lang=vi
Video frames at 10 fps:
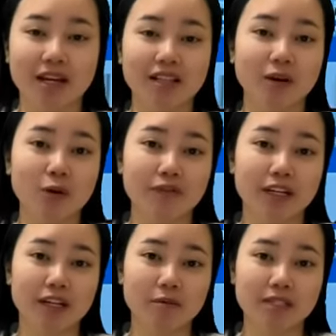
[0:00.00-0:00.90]
Thưa quý
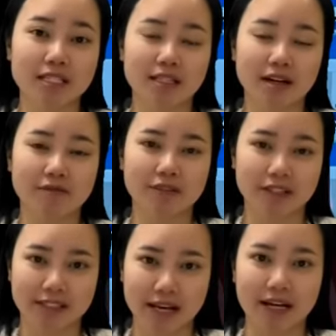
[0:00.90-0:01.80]
vị, không chỉ dừng ở
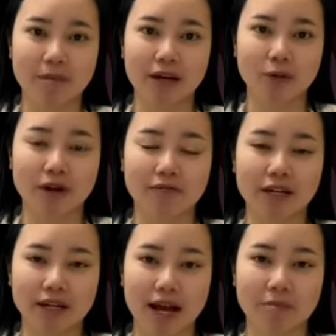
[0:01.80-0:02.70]
việc giải các bài toán
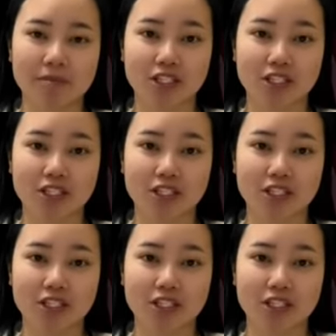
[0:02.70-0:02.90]
Việt Nam,